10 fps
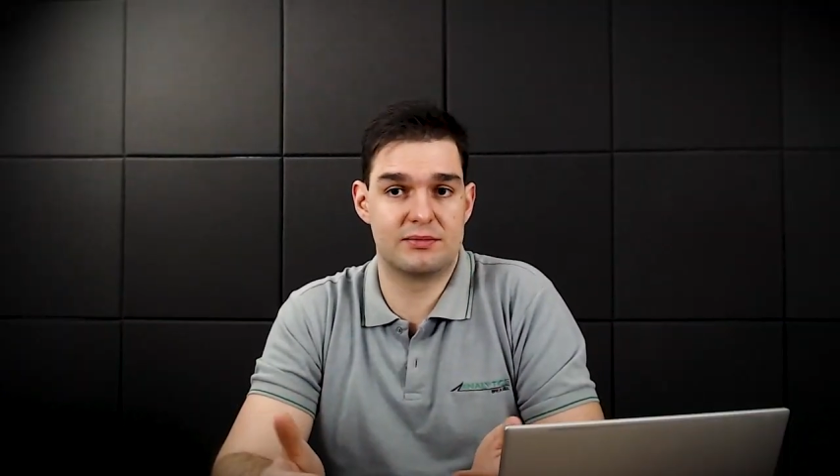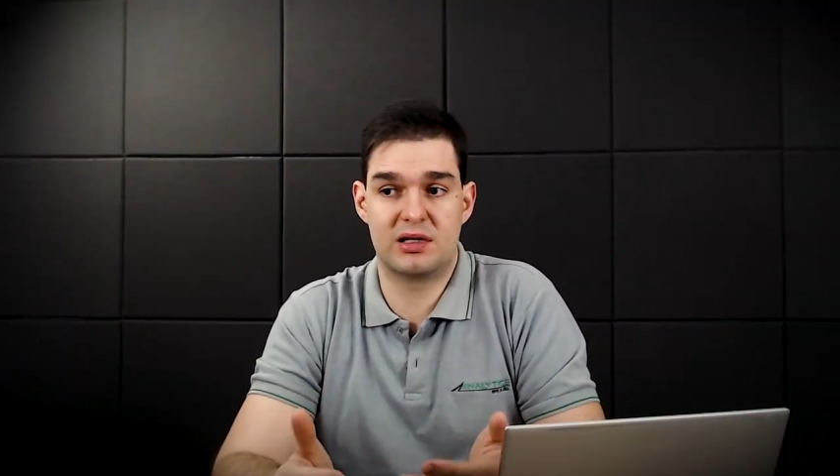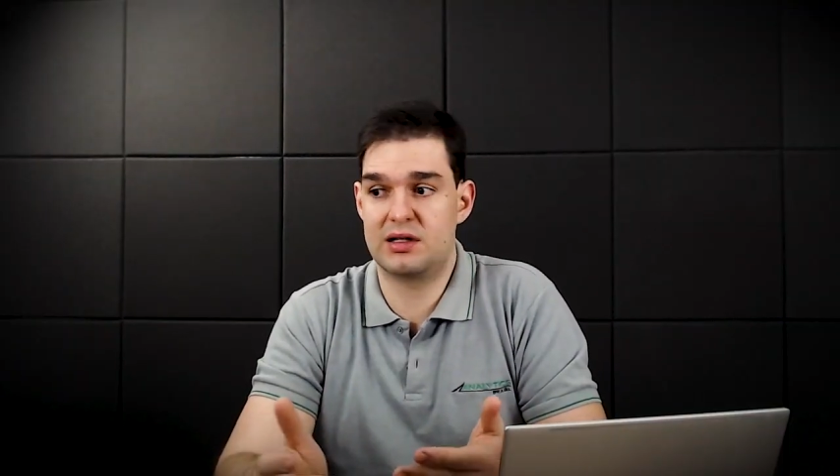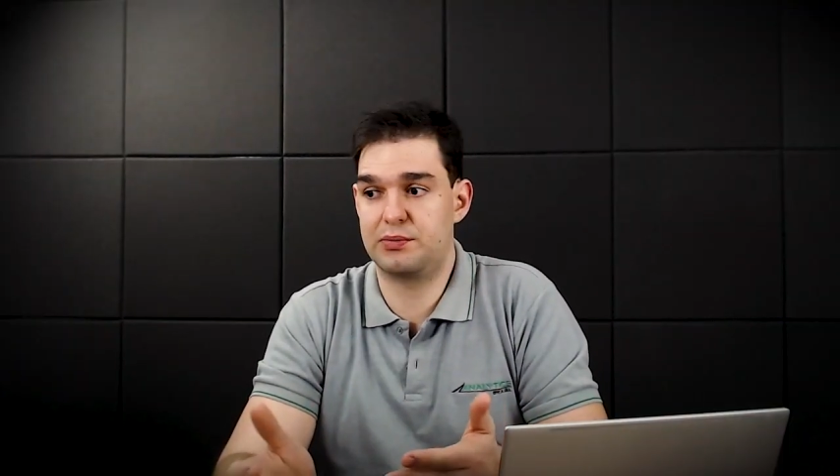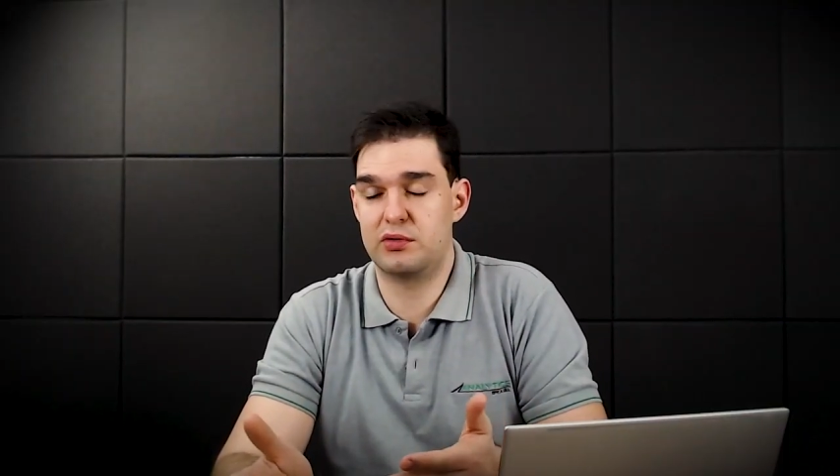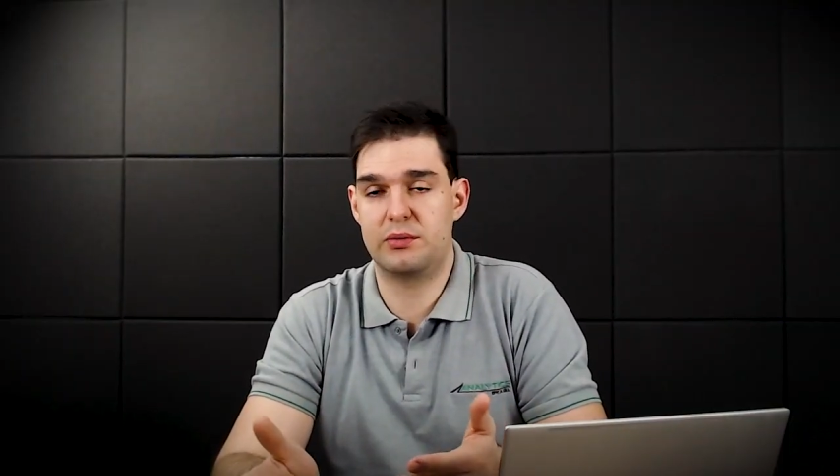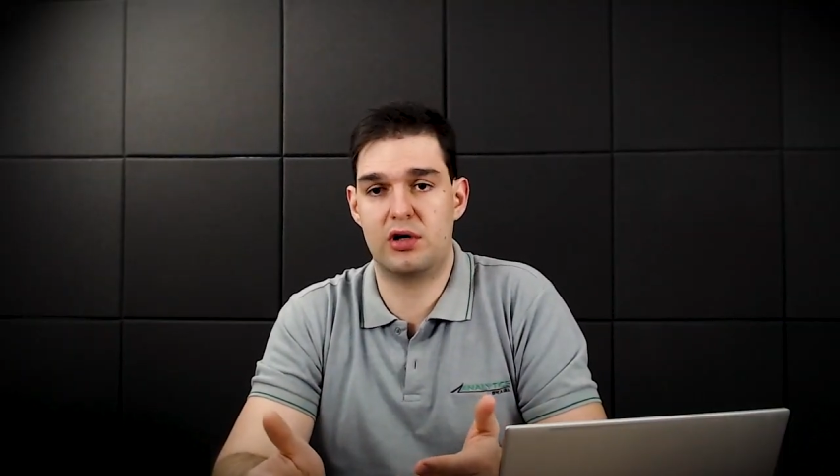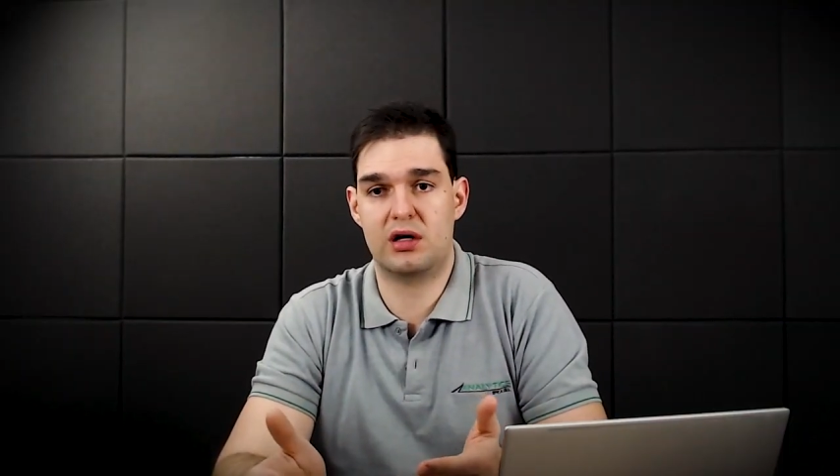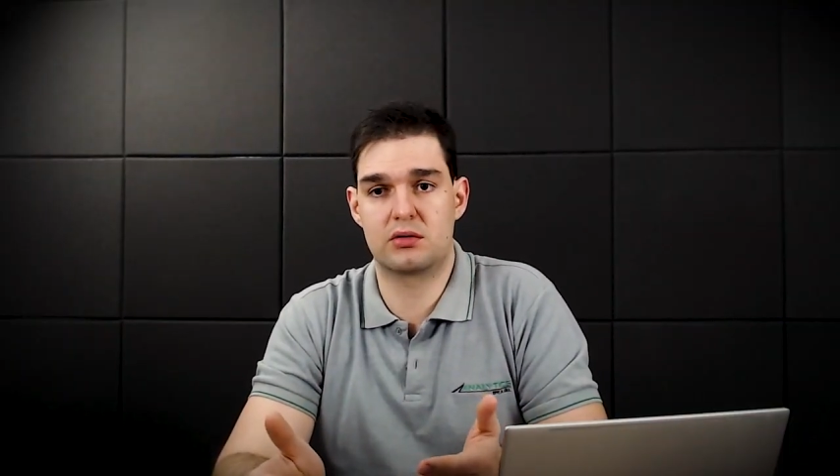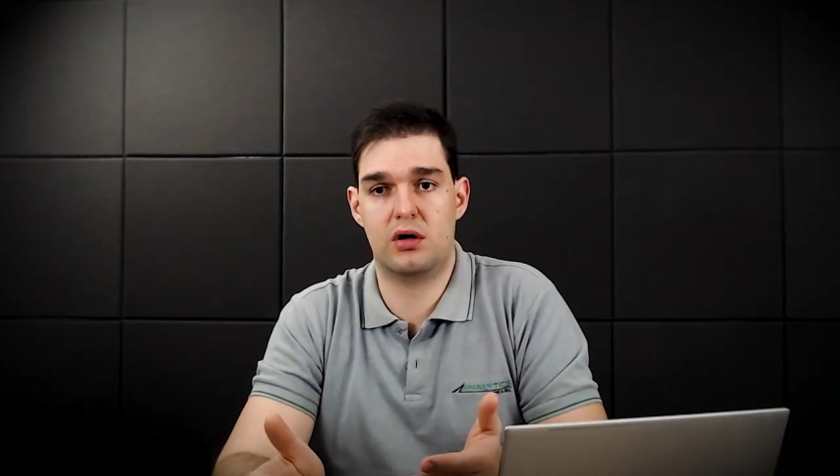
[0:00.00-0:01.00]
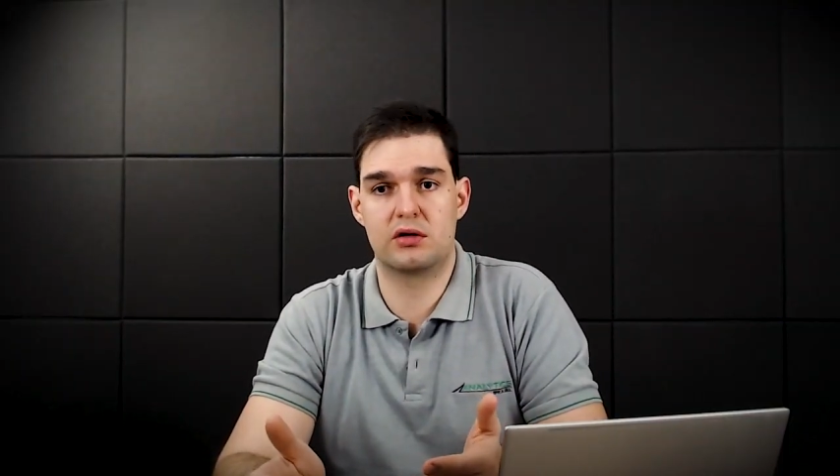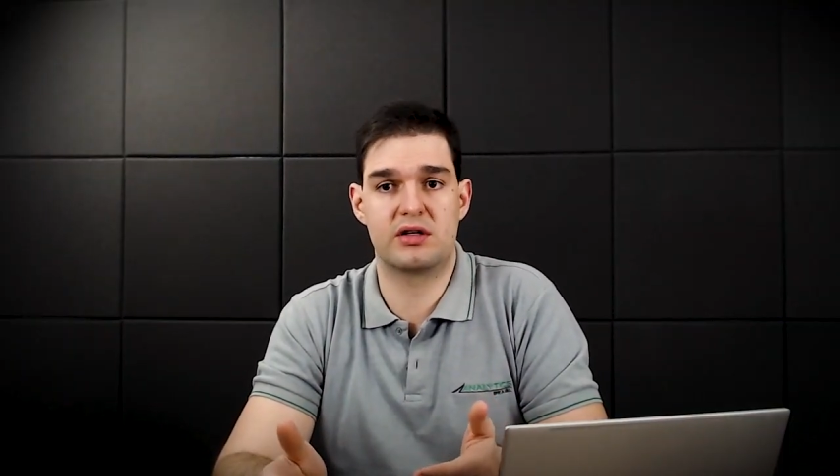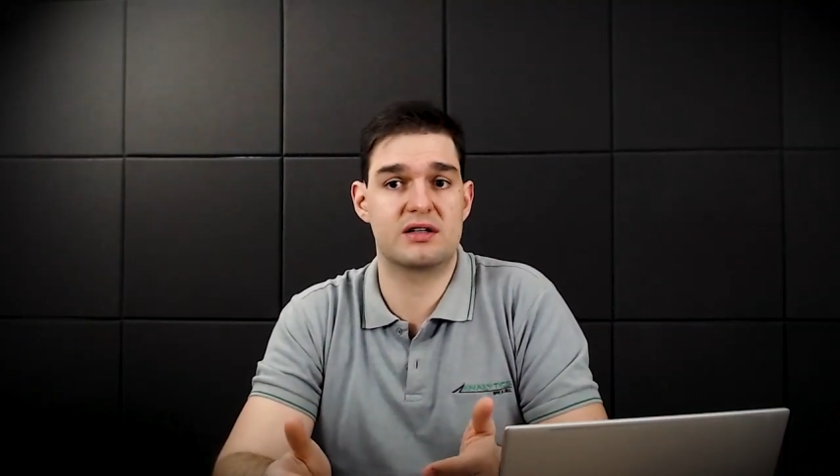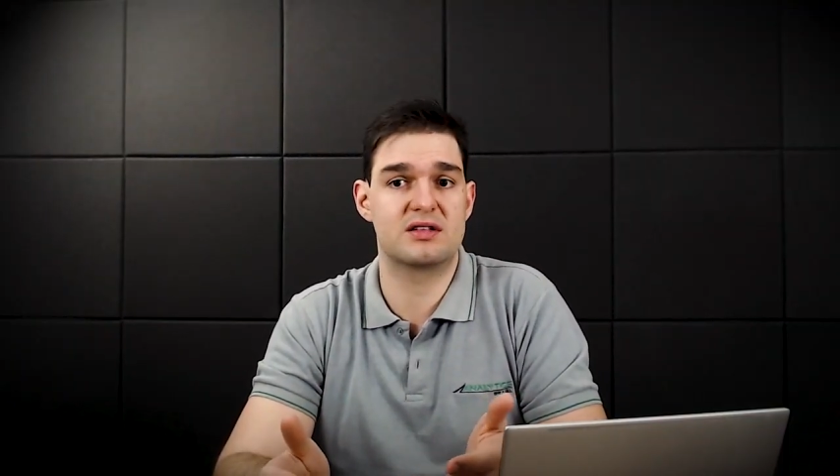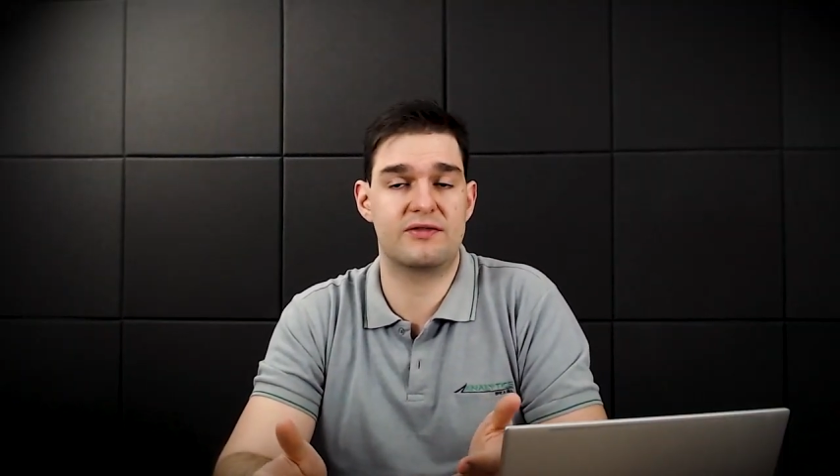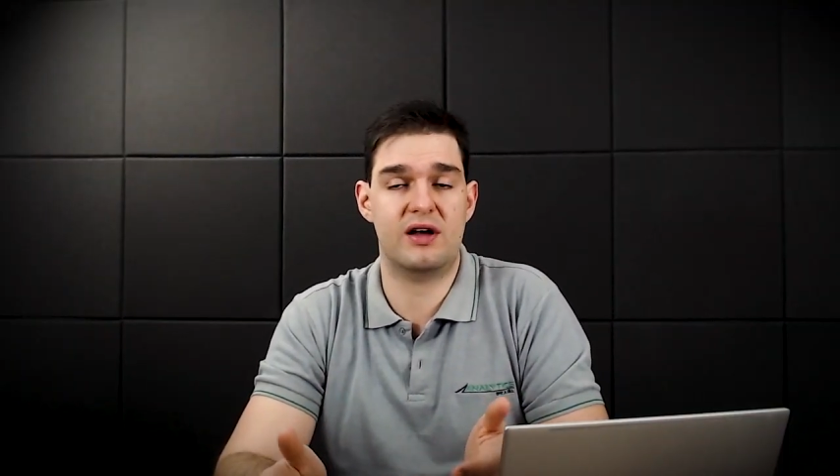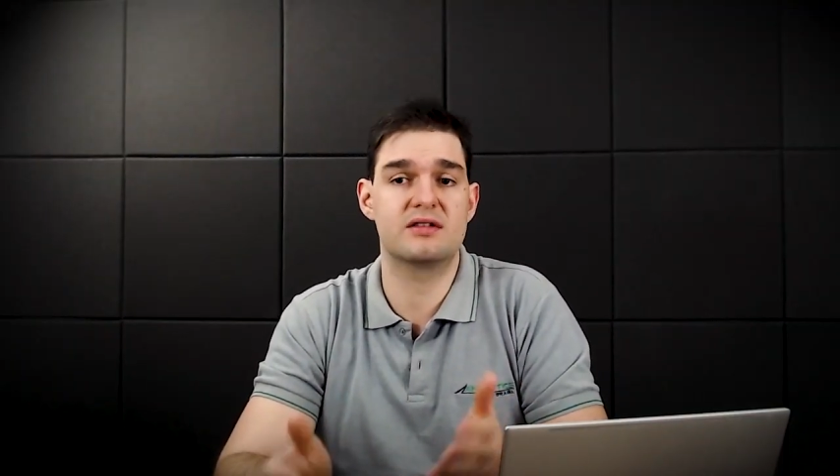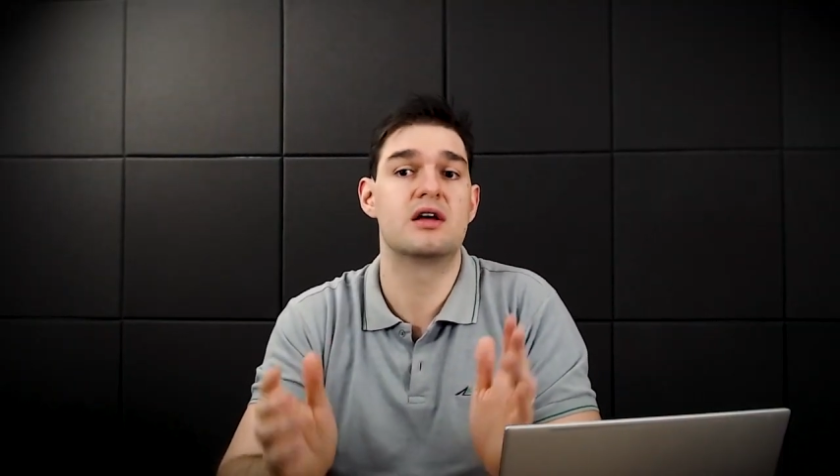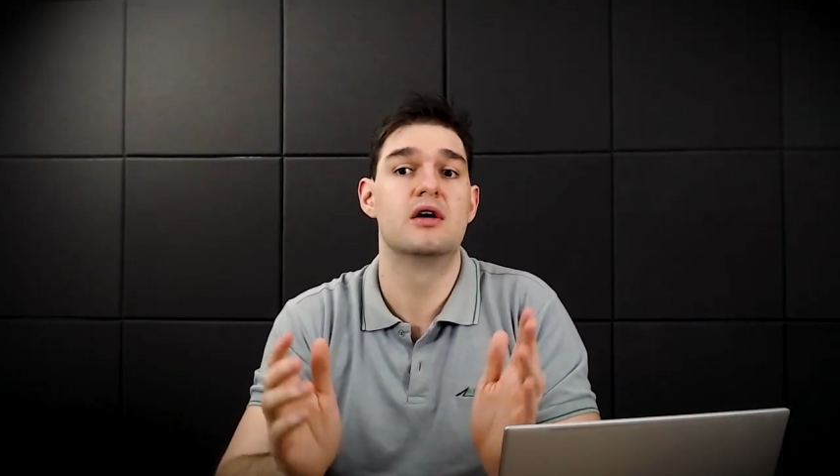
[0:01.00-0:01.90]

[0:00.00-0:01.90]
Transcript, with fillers: mandar para um laboratório, o que, que você faz?